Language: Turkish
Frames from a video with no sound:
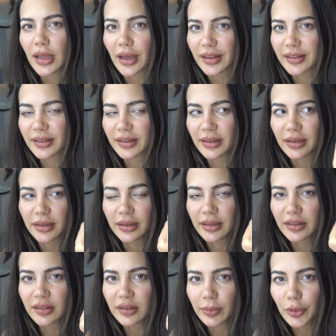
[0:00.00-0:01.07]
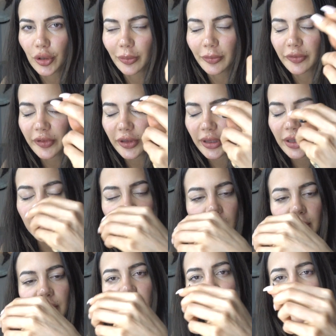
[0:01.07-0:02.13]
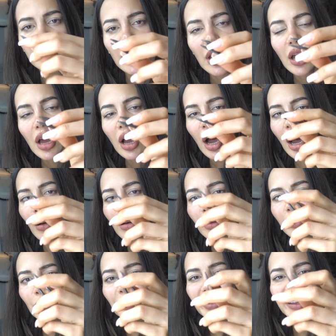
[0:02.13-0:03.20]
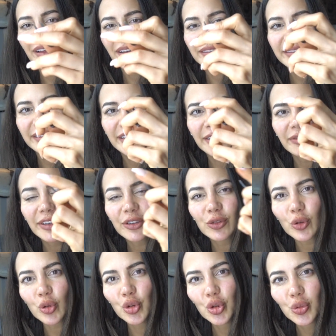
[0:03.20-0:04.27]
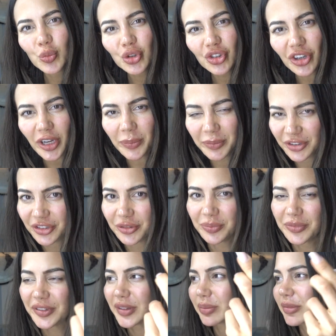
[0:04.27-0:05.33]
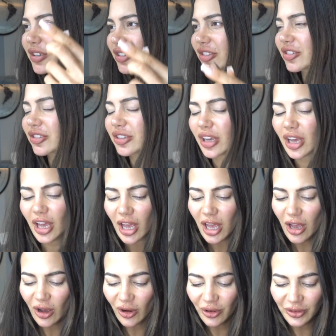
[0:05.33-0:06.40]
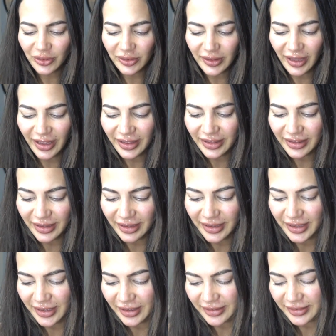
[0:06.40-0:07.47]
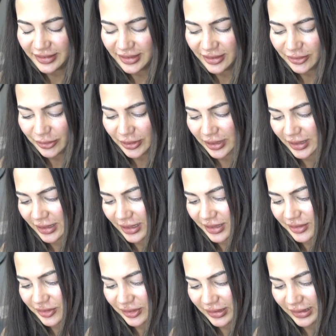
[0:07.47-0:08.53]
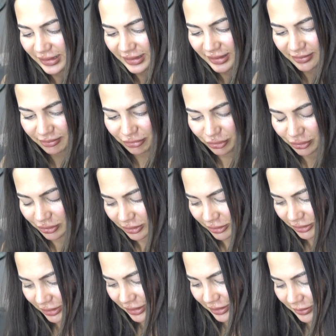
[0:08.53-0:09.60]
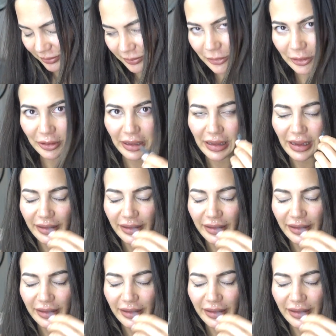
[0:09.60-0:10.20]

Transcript: lensi hani yırtmıyor mu falan demiştim. Ama bu plastik ve çok yumuşak bir cımbızmış. O yüzden e, aslında çok eğlenceli bununla böyle